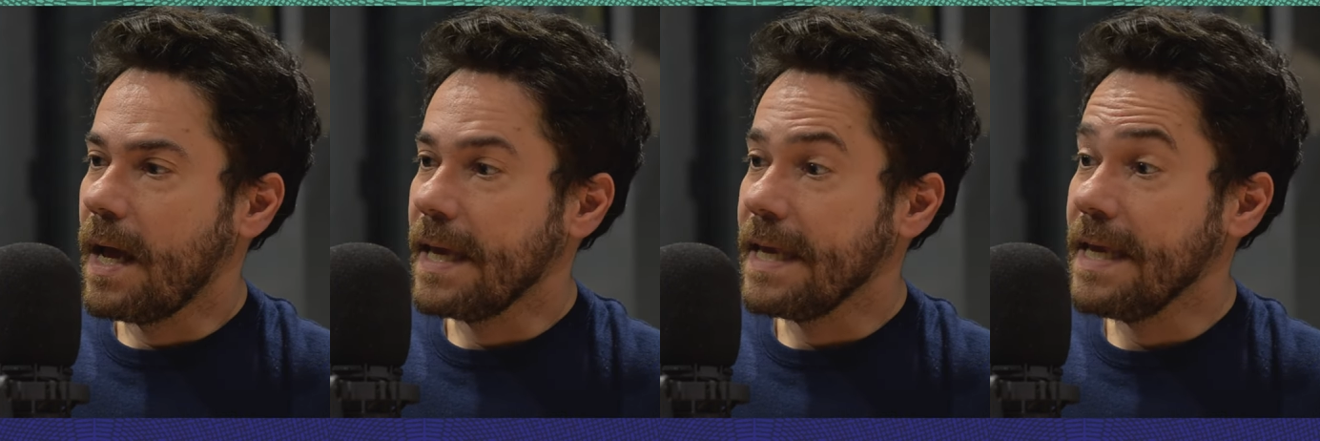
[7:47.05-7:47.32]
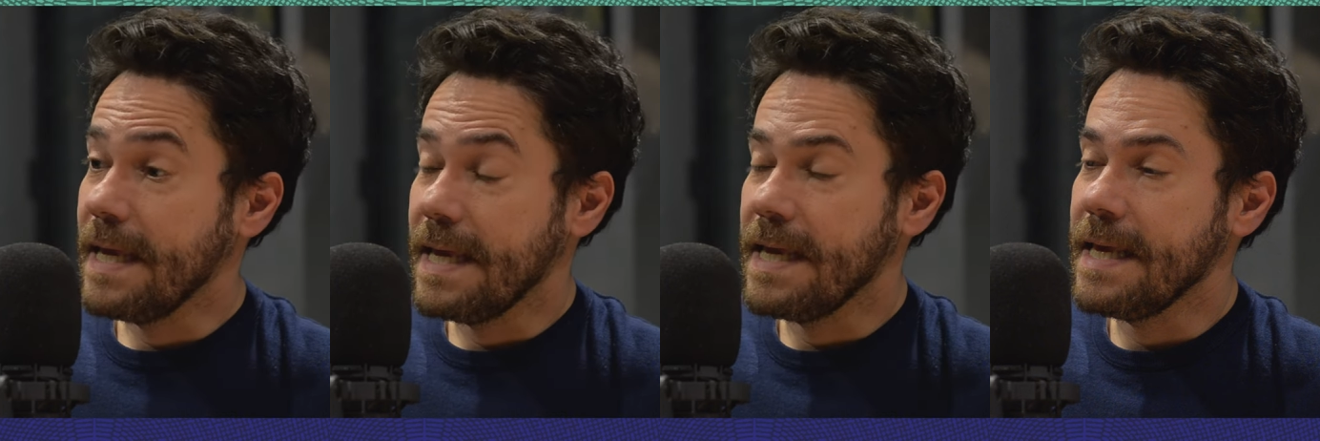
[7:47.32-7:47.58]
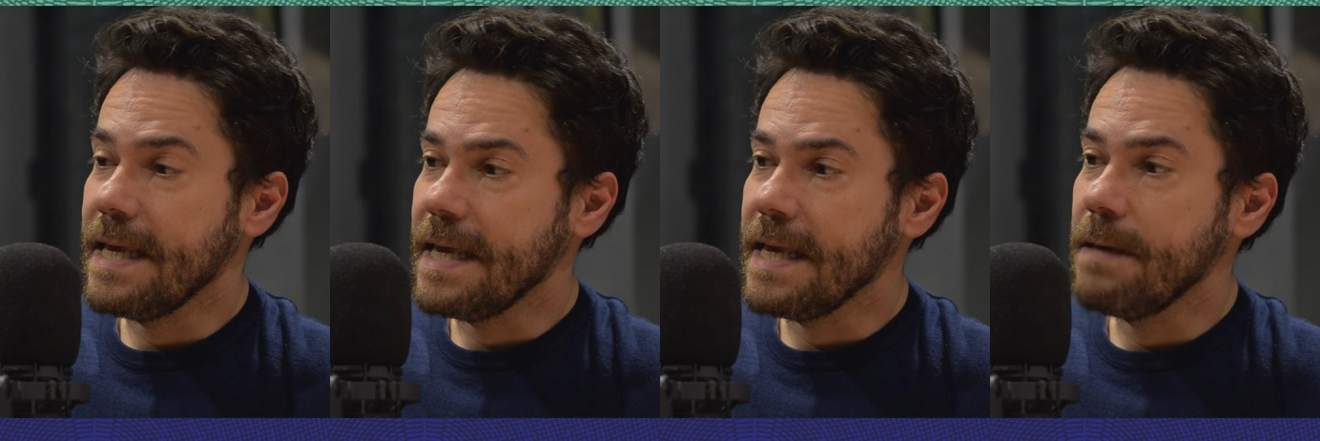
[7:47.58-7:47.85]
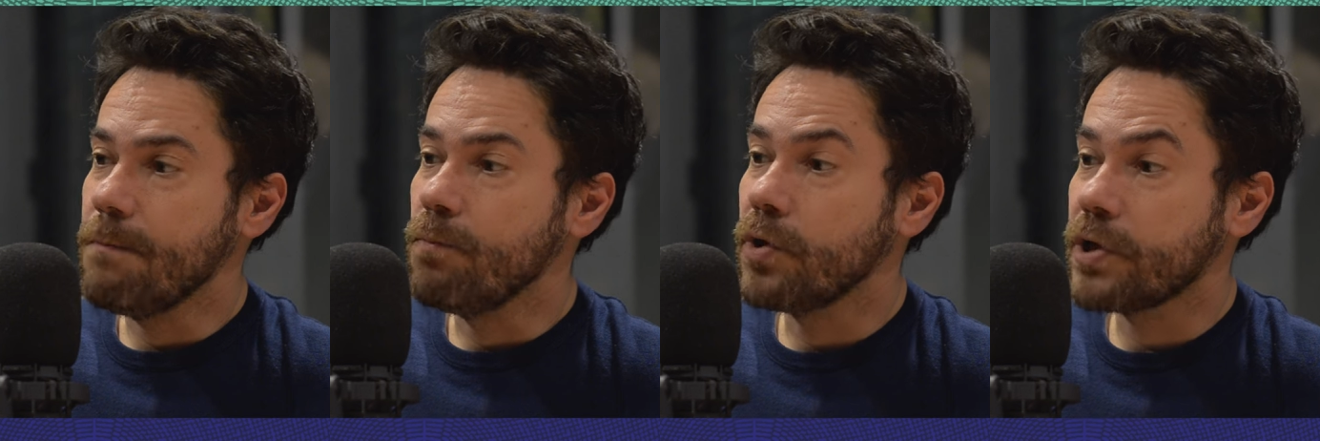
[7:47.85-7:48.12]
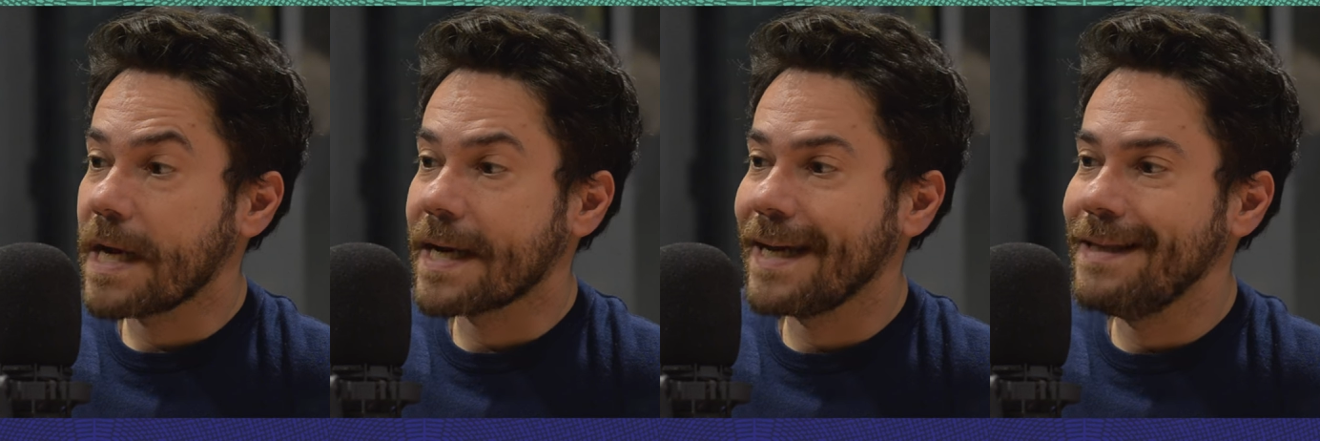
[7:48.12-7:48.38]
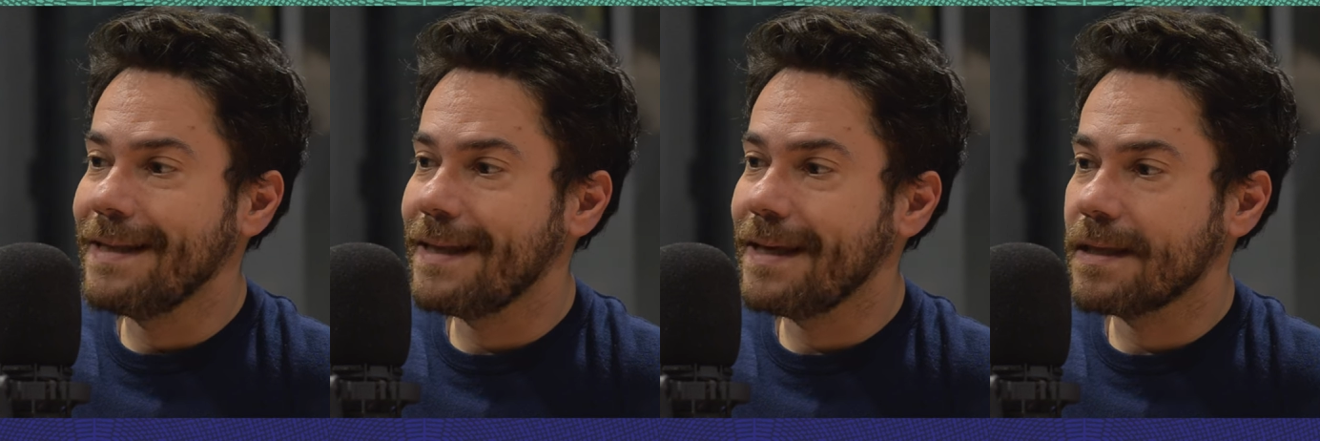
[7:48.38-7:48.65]
y, mucha
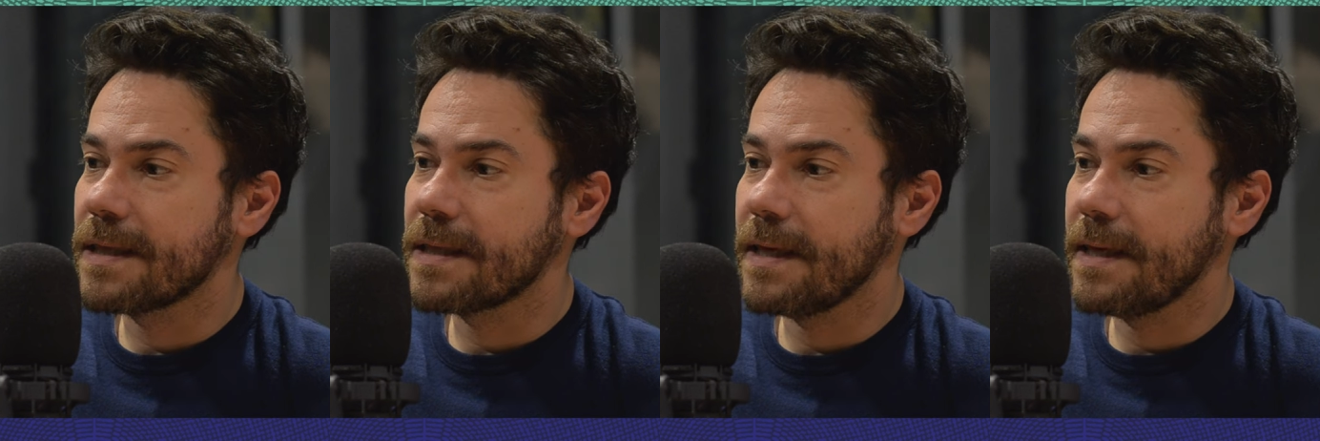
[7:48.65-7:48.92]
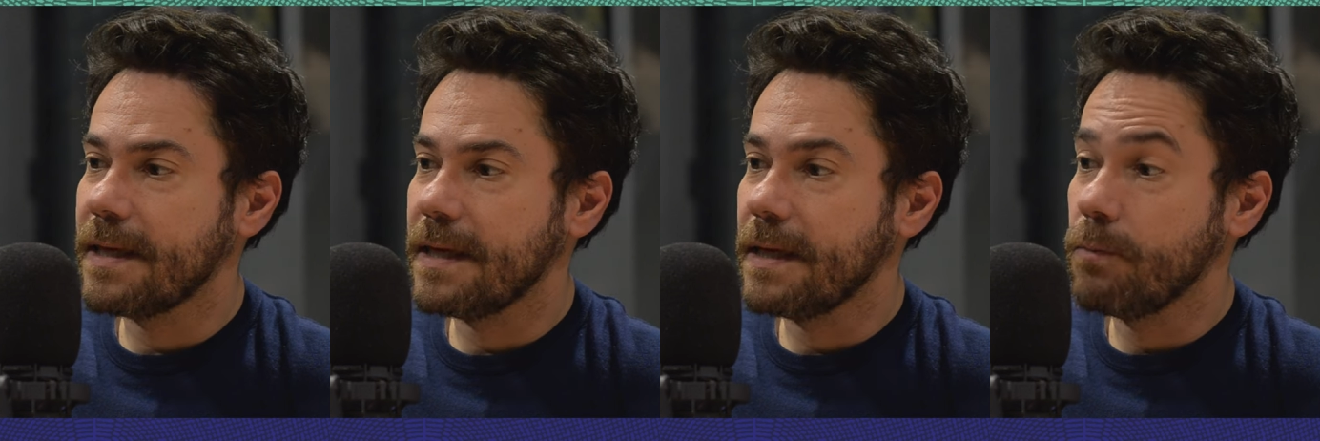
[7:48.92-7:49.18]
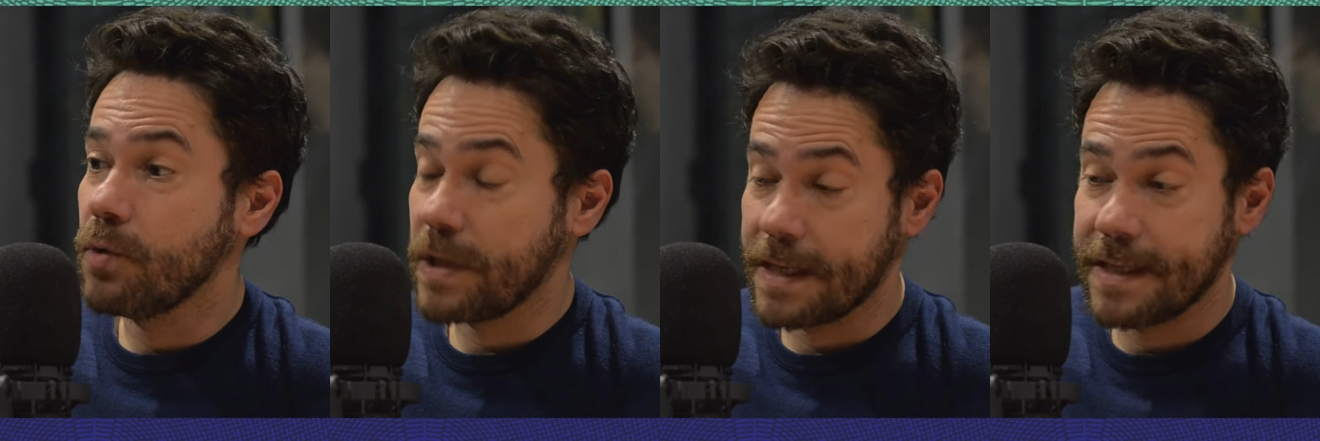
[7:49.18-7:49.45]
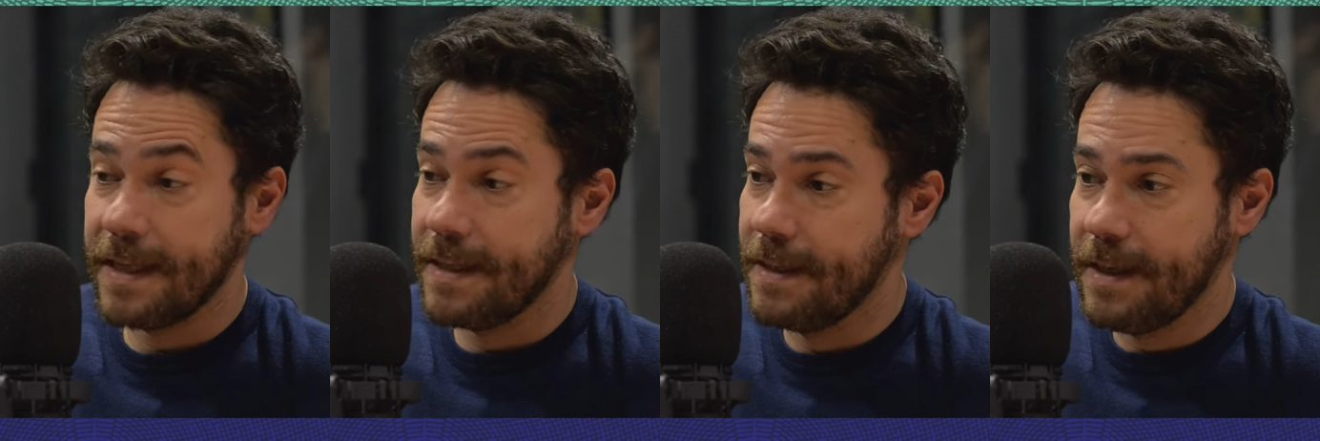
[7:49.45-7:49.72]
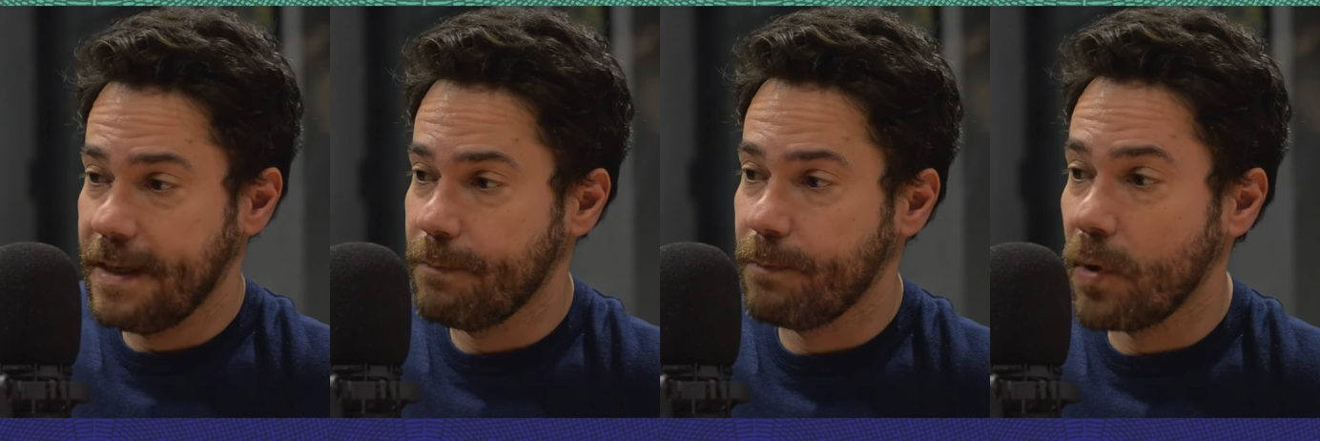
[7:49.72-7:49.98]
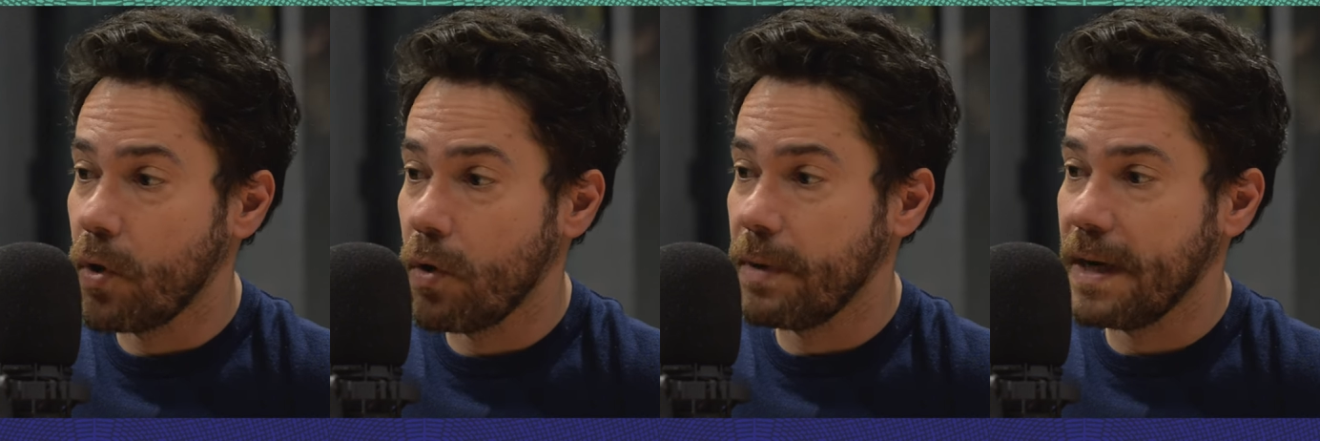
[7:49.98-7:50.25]
gente, mucha gente
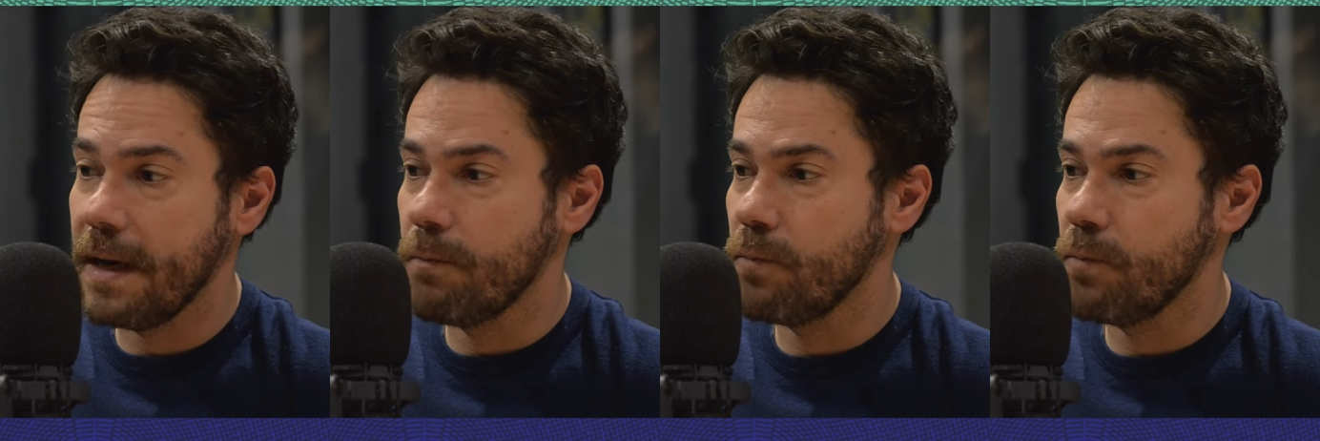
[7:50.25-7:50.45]
pobre,